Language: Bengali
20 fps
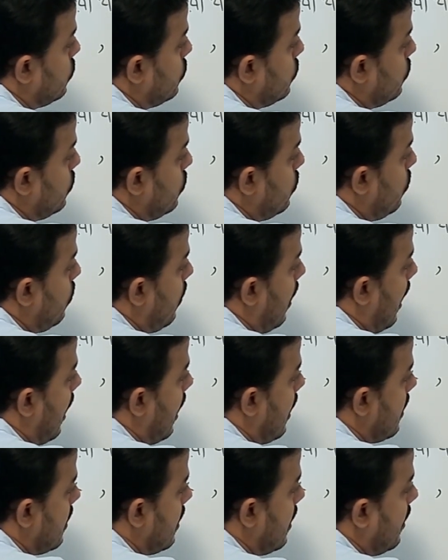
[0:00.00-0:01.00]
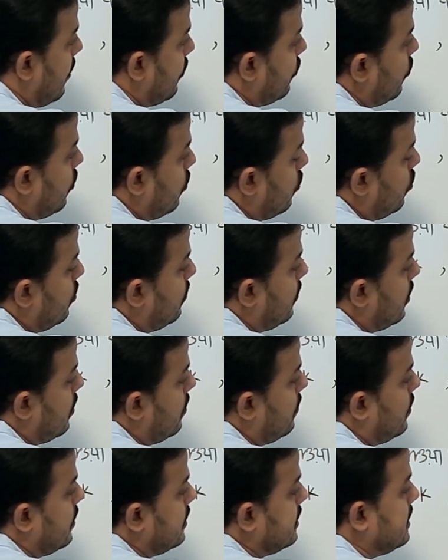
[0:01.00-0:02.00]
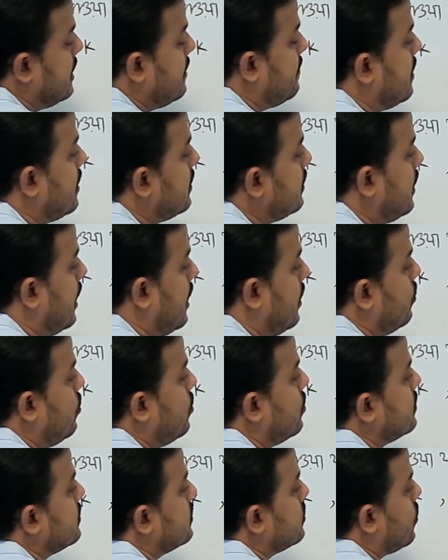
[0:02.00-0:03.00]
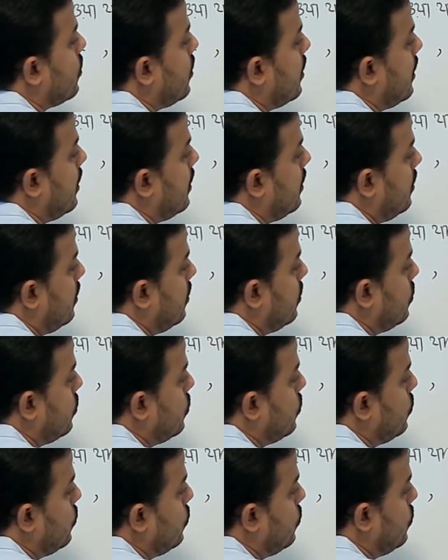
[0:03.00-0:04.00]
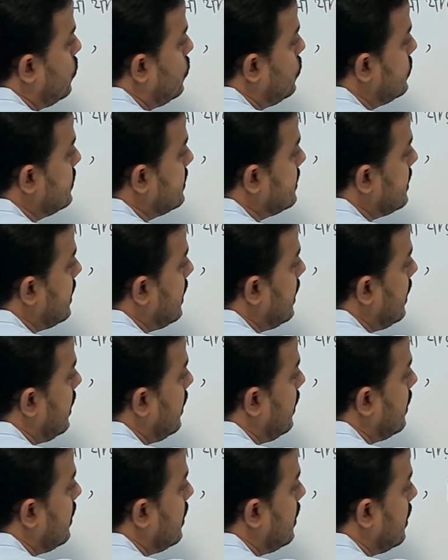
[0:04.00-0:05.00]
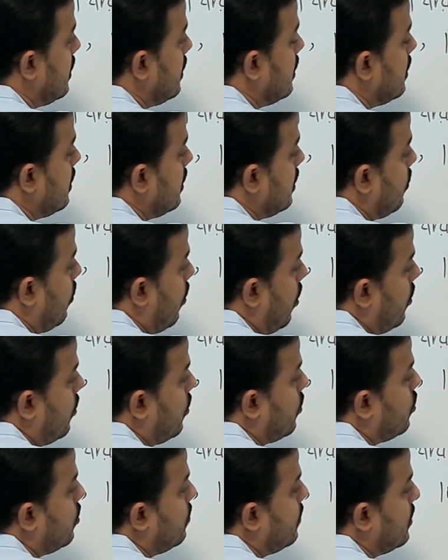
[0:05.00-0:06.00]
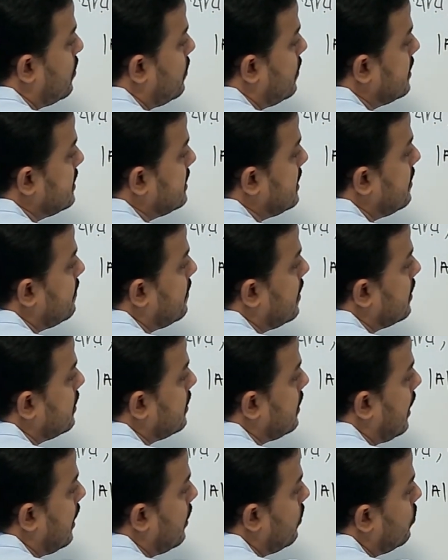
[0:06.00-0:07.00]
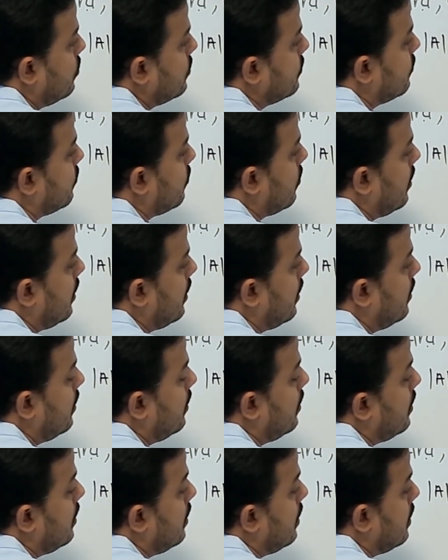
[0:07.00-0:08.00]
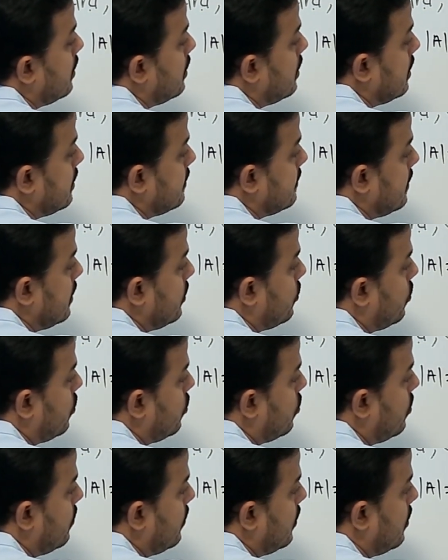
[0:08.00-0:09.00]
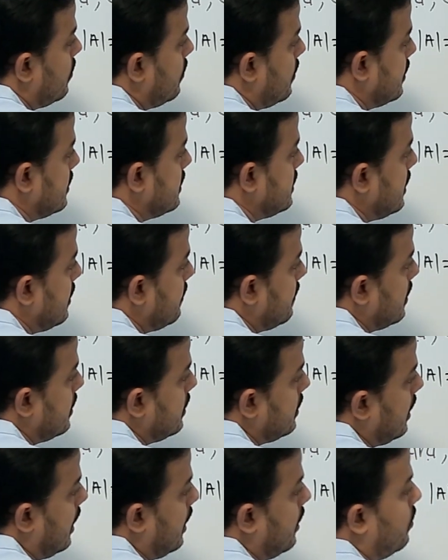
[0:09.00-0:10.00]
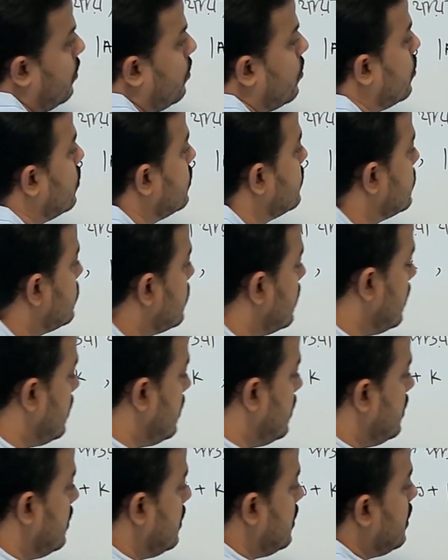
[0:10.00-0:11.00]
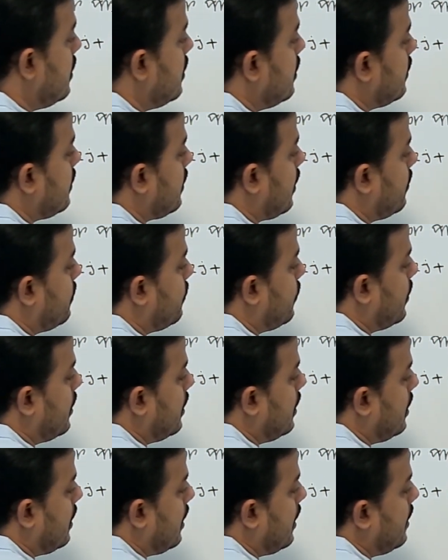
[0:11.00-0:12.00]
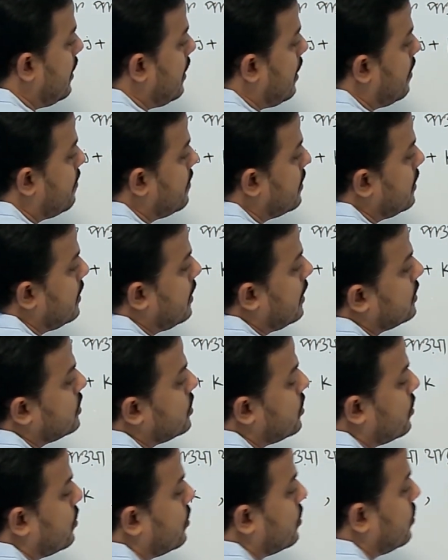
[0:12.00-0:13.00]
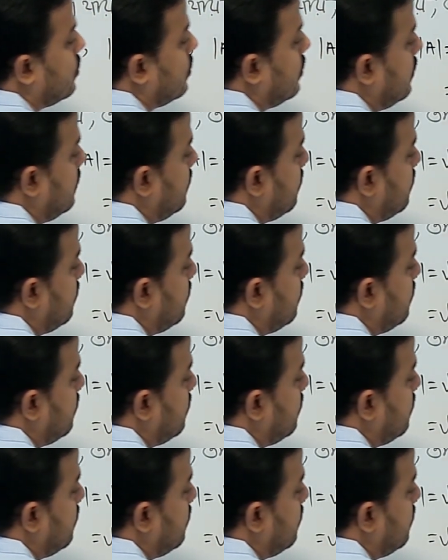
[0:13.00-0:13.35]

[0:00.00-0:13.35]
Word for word: টু আই এক্স অক্ষ বরাবর যে মান তার হোল স্কোয়ার টু জে অয় অক্ষ বরাবর যে মান তার হোল স্কোয়ার জেড অক্ষ বরাবর যে মান তার হোল স্কোয়ার তারপরের লাইন আমাদের আসলে কত